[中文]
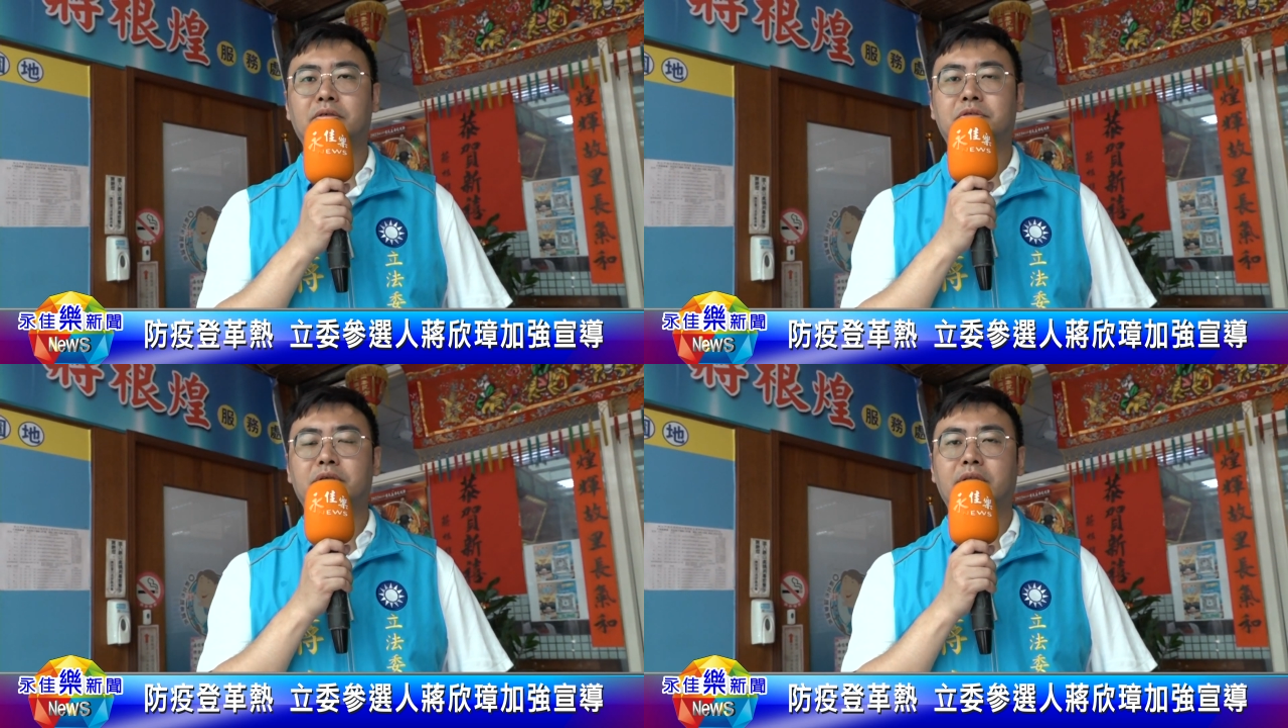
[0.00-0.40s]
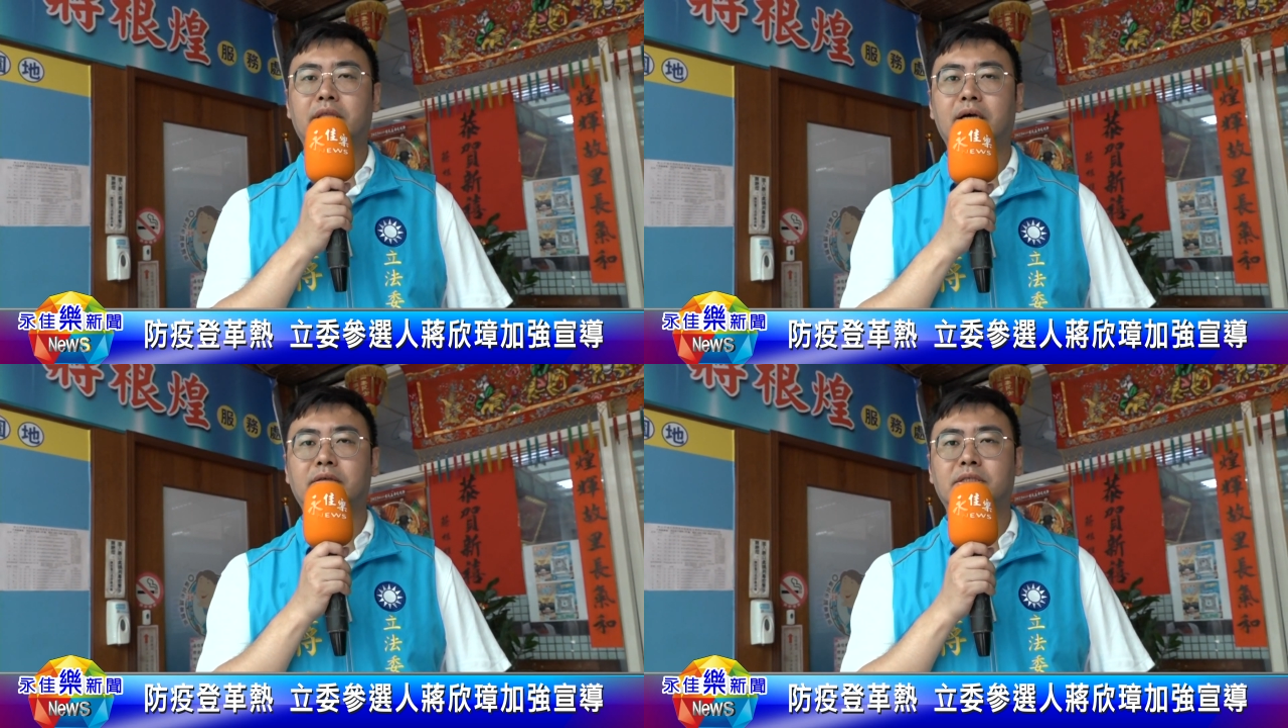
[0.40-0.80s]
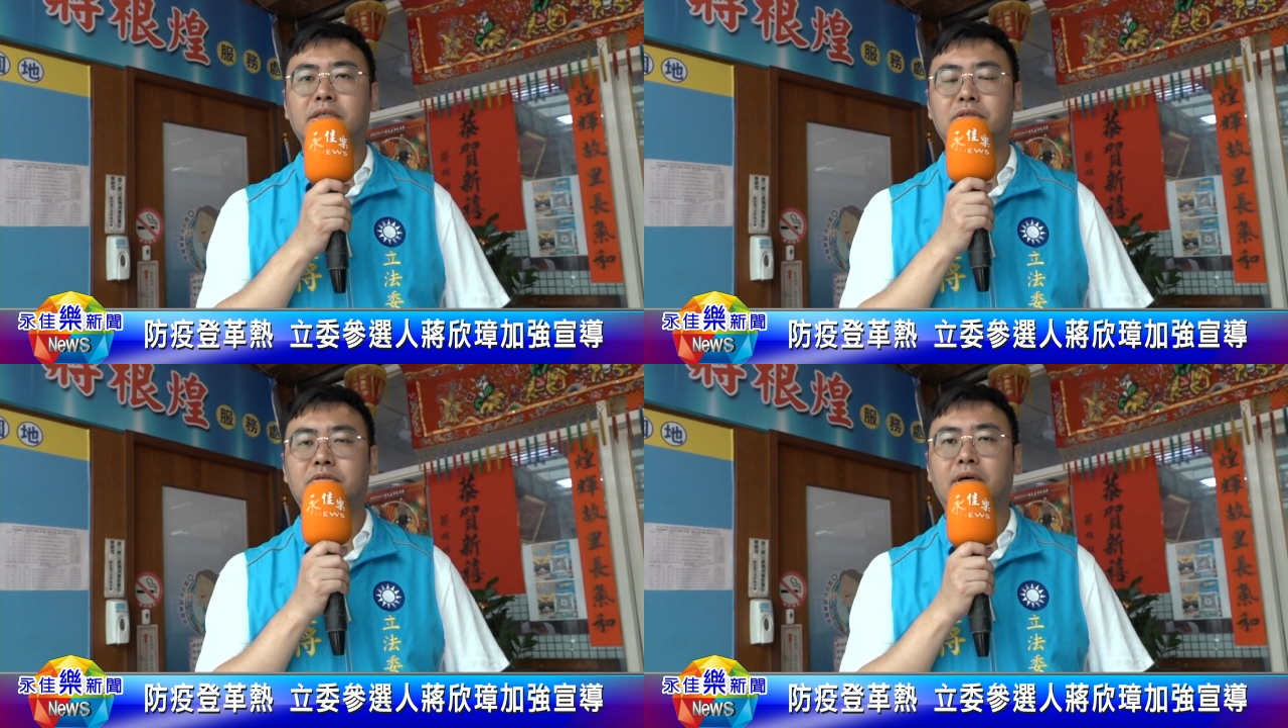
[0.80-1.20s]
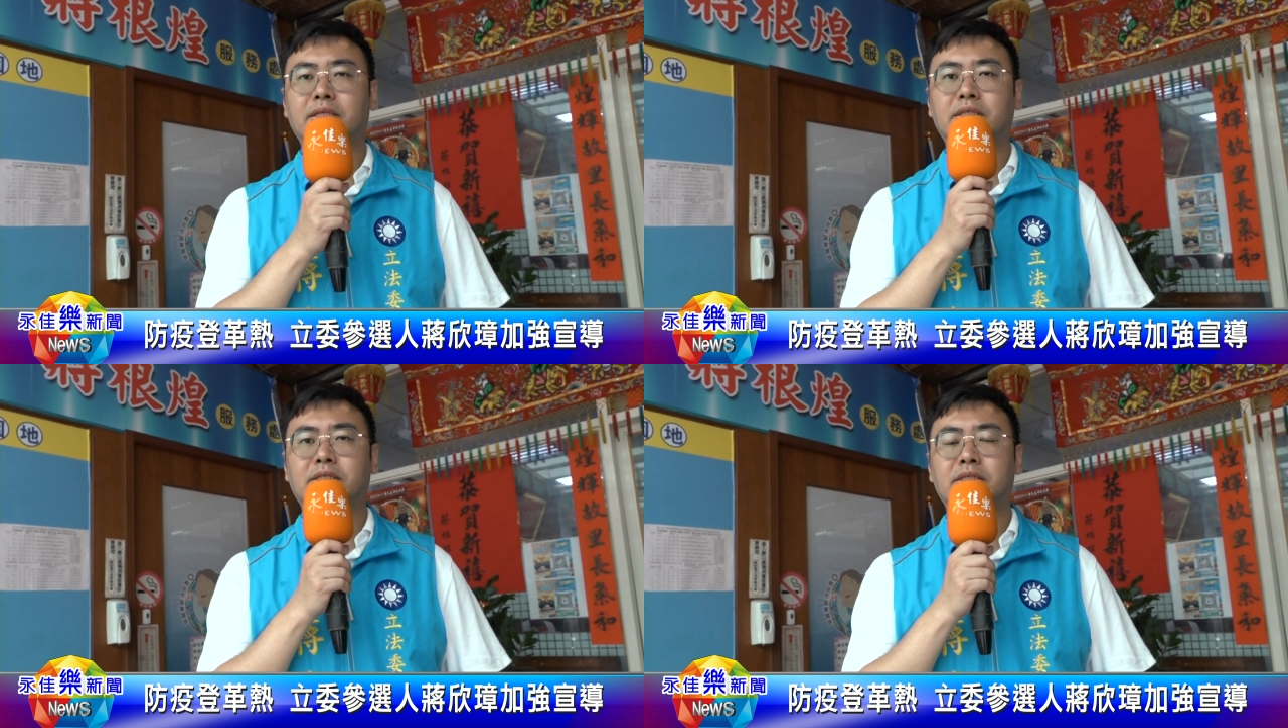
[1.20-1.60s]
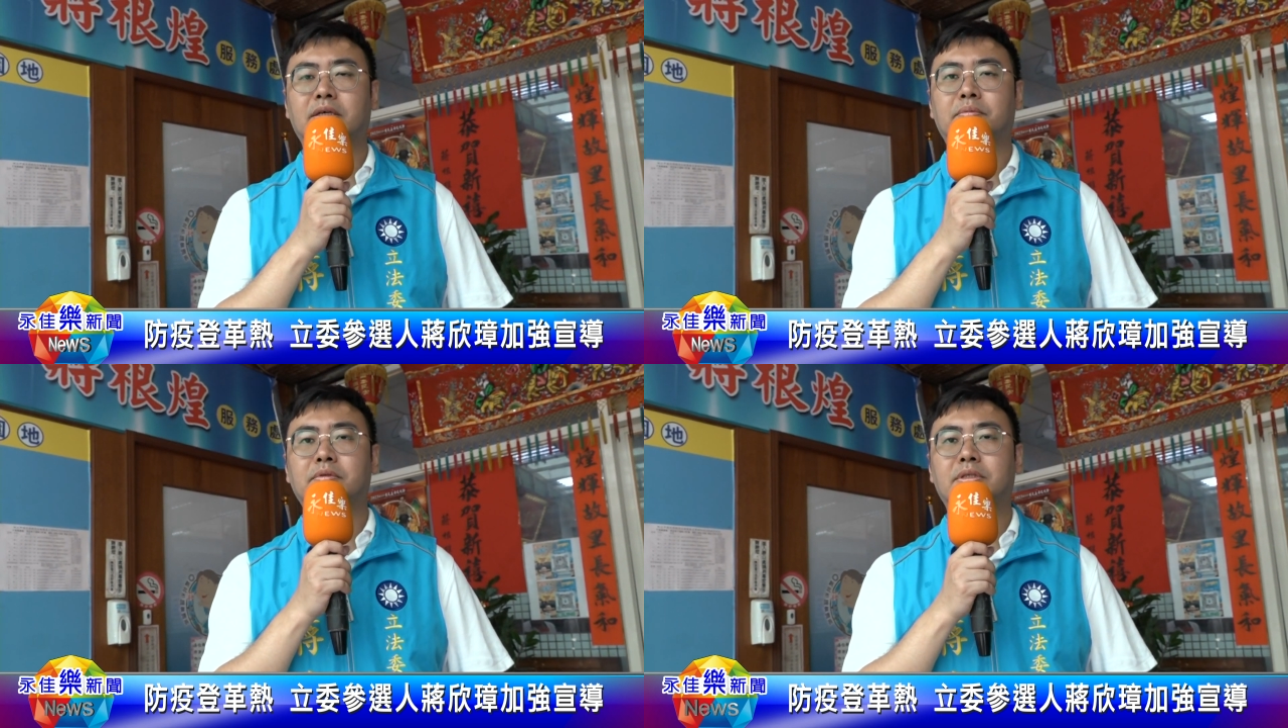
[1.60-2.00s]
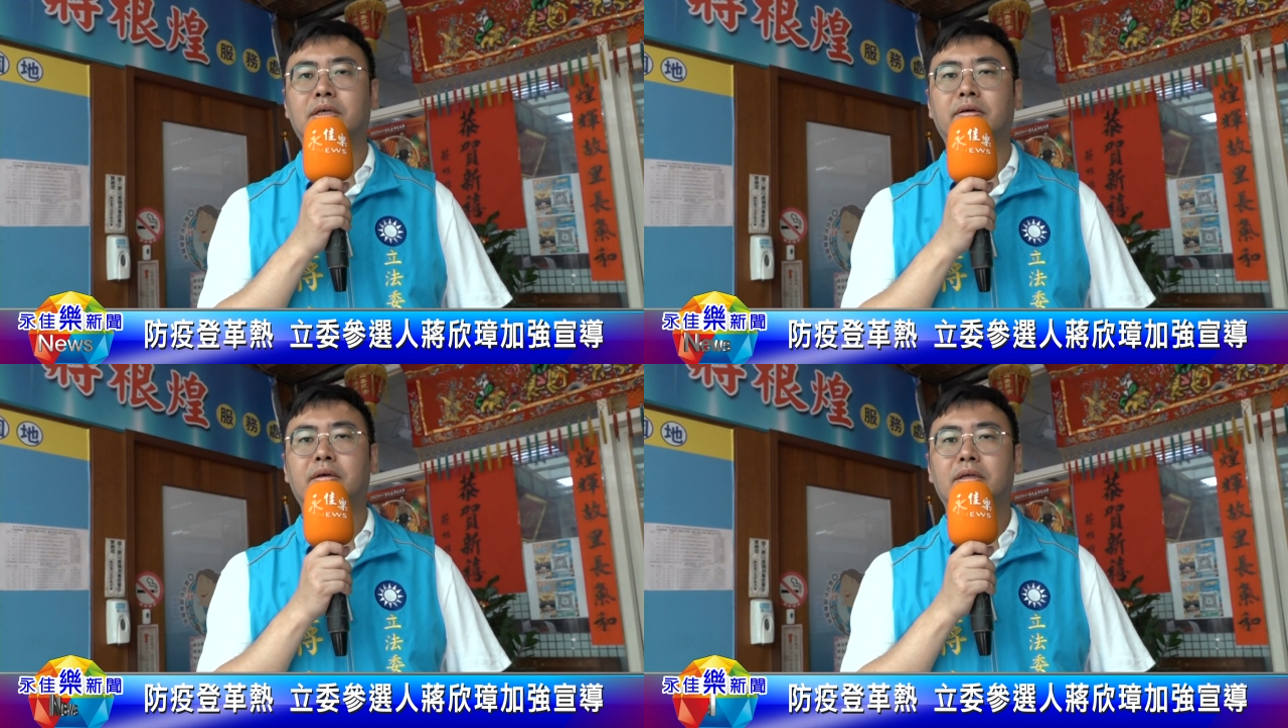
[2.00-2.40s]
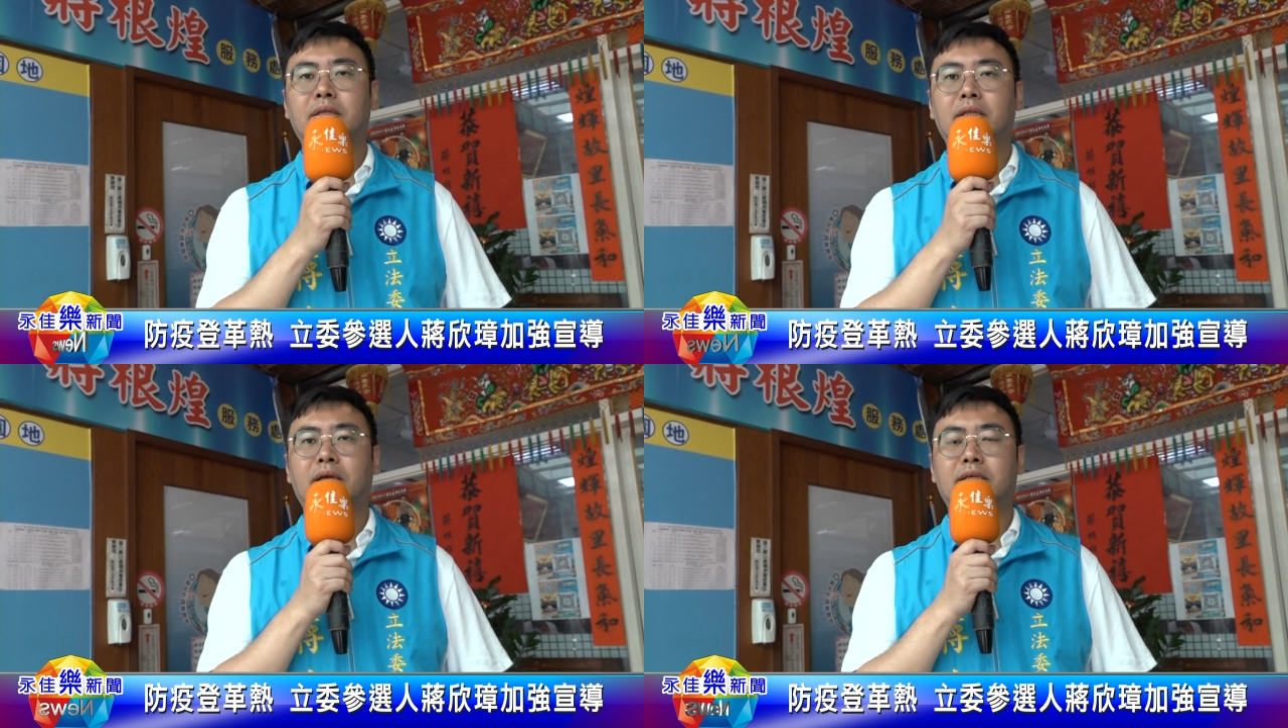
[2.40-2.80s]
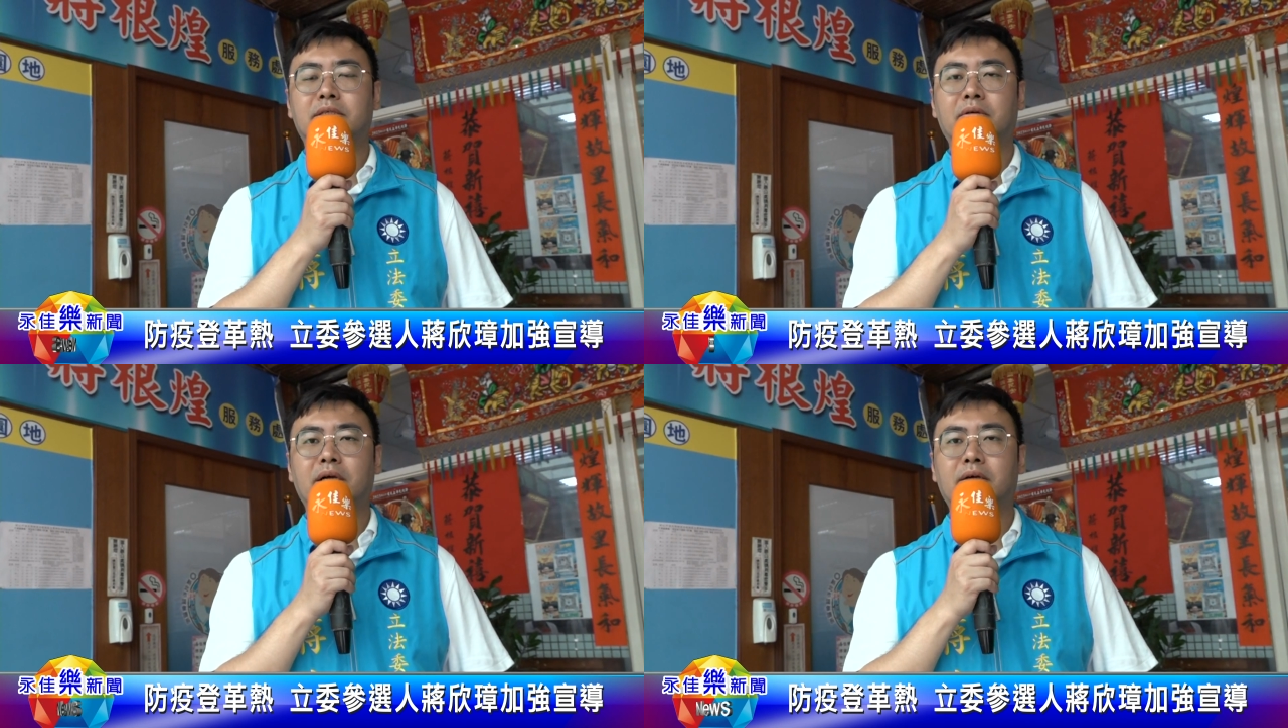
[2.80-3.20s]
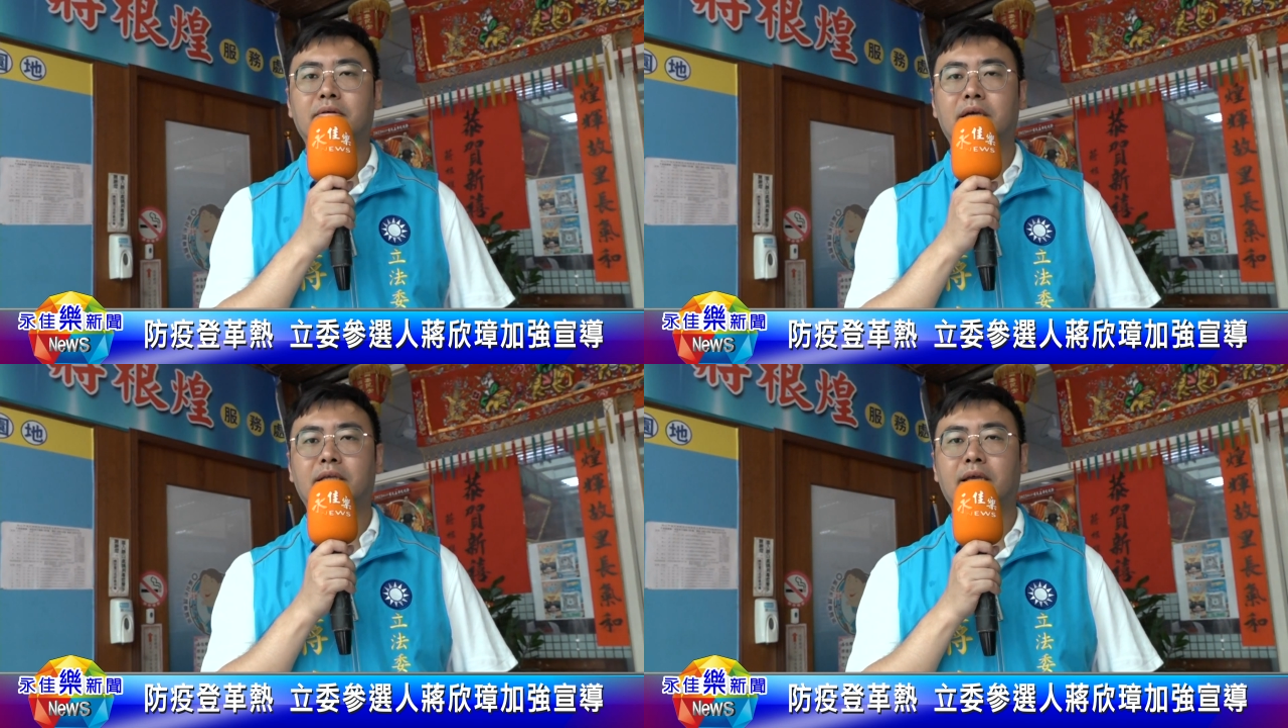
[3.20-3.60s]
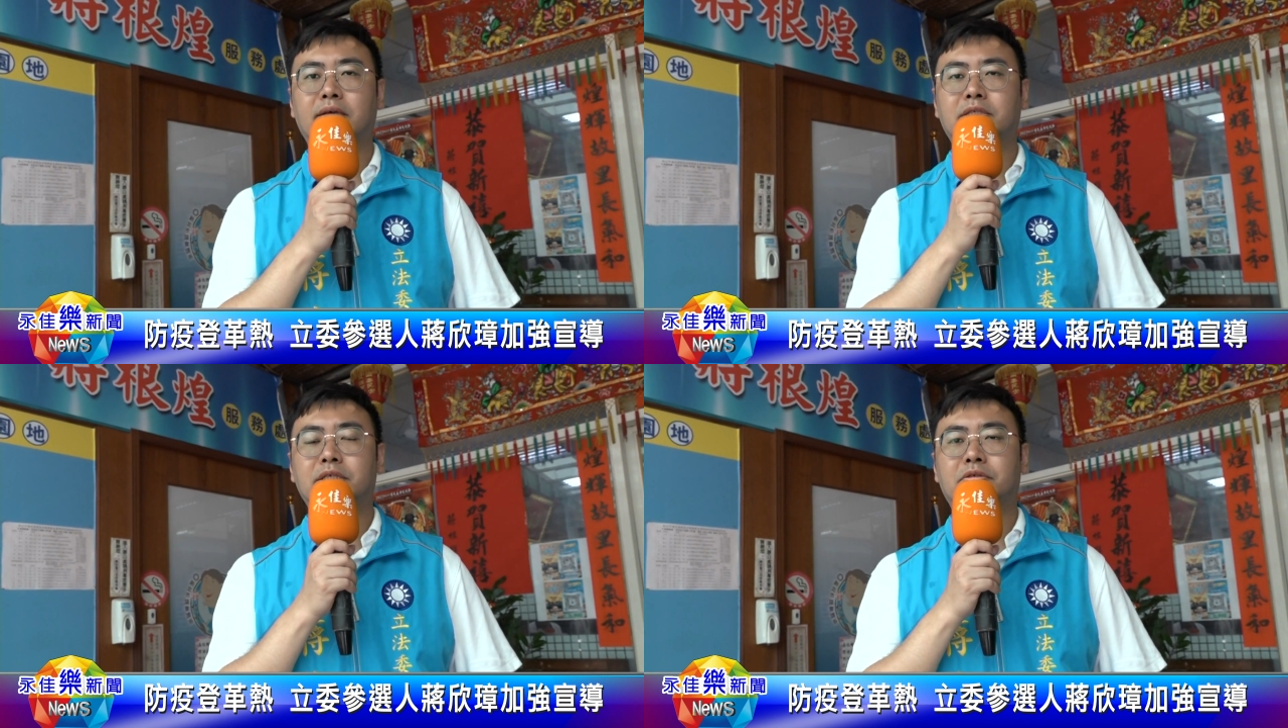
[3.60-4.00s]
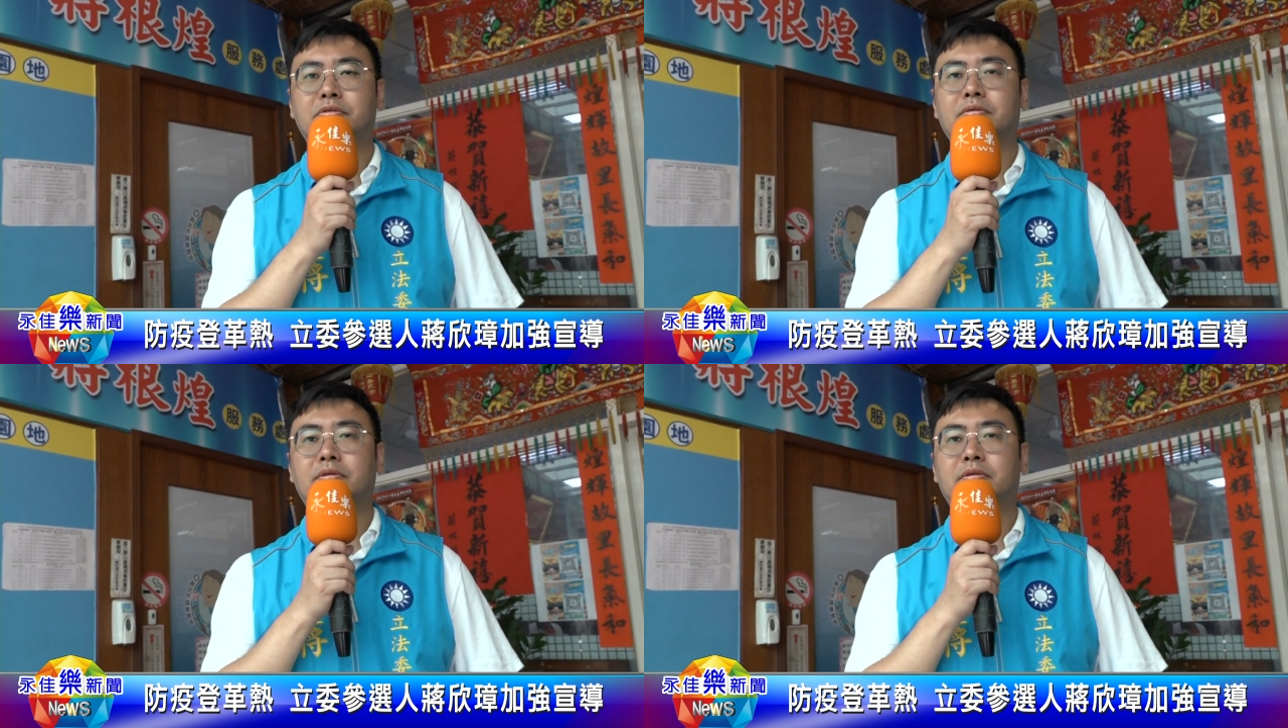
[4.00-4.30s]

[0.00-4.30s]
寻到清刷这四个步骤。啊，希望各位一定要记住。